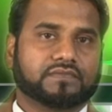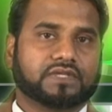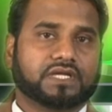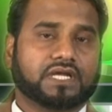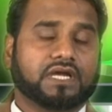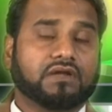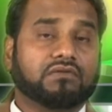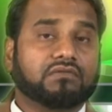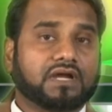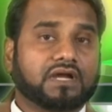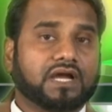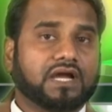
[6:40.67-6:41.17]

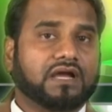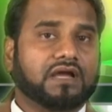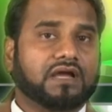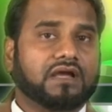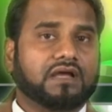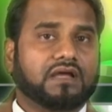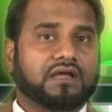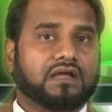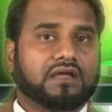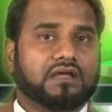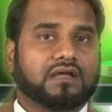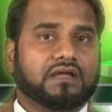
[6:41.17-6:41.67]
కనుక
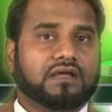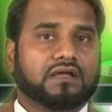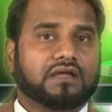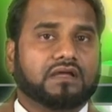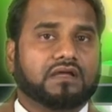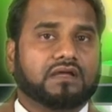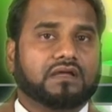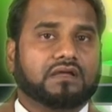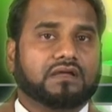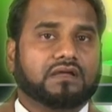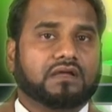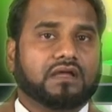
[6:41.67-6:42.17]

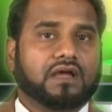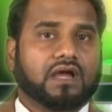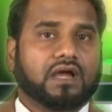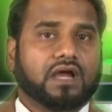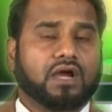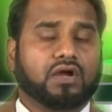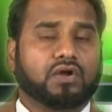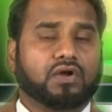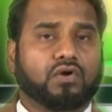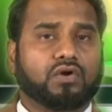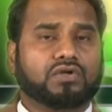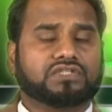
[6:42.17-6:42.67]

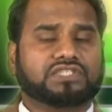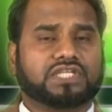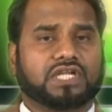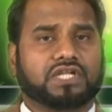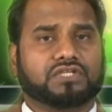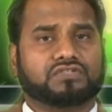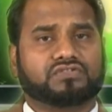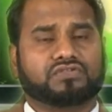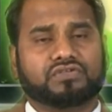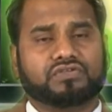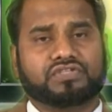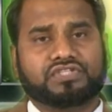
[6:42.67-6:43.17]
అగోచర
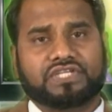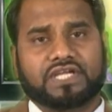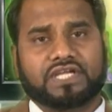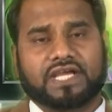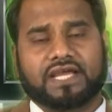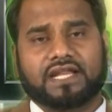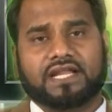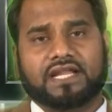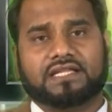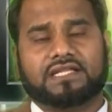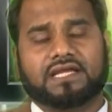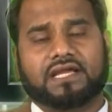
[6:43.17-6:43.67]
సృష్టి
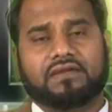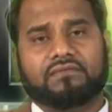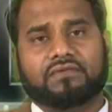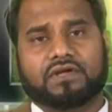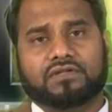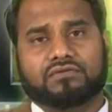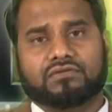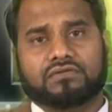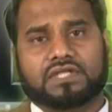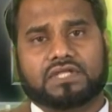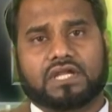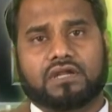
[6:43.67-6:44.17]
అయిన
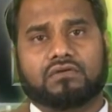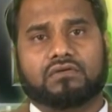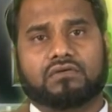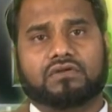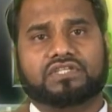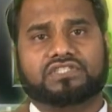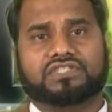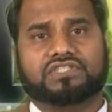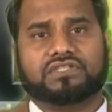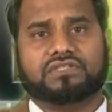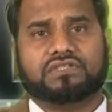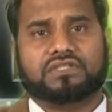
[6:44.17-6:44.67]
దైవదూతల
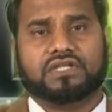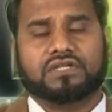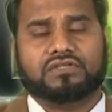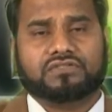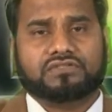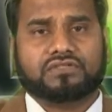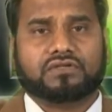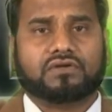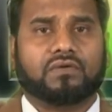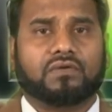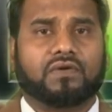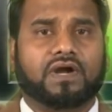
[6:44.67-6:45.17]
గురించి
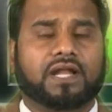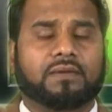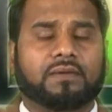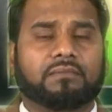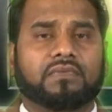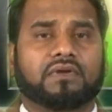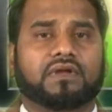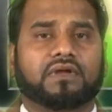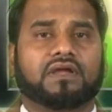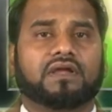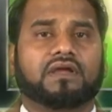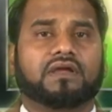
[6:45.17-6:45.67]
తెలుసుకోవడం
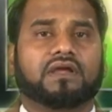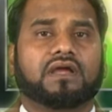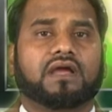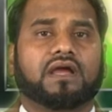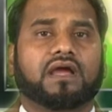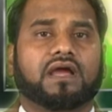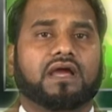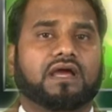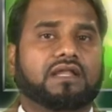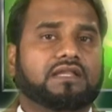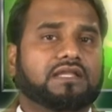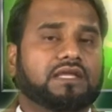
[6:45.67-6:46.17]

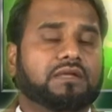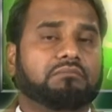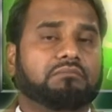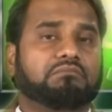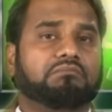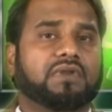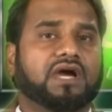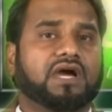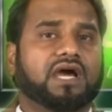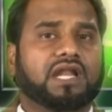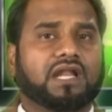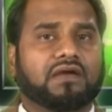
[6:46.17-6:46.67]
అది
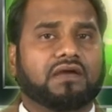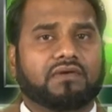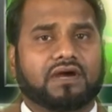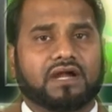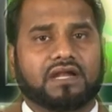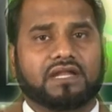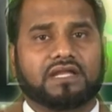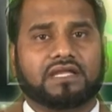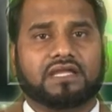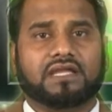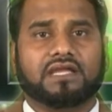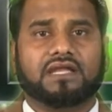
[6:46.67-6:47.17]

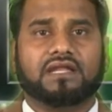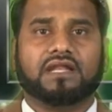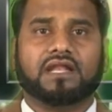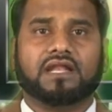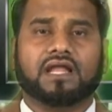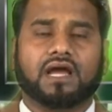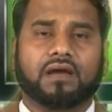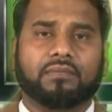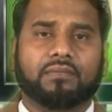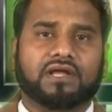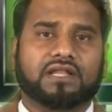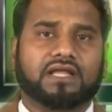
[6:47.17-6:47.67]
మానవాళికి
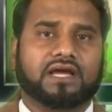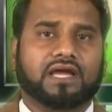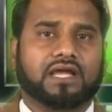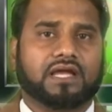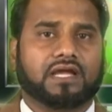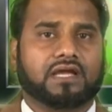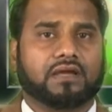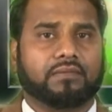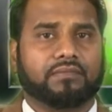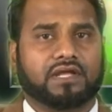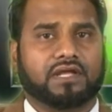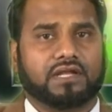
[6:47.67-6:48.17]

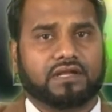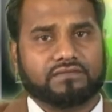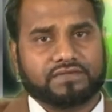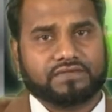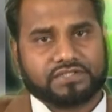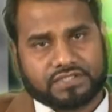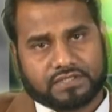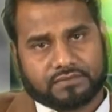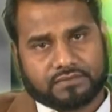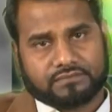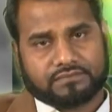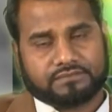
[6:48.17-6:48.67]
లాభదాయకమైన
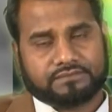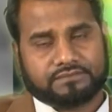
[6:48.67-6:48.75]
విషయం